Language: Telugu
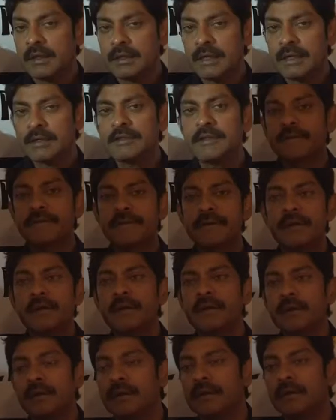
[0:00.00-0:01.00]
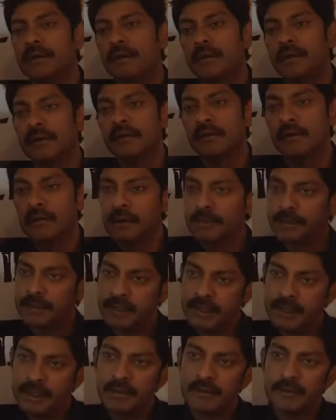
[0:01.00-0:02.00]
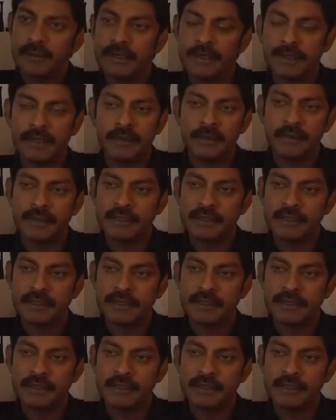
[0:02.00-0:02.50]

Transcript: టగ్స్ ఆఫ్ గ్రిల్ కుక్కట్పల్లిలో పెట్టారు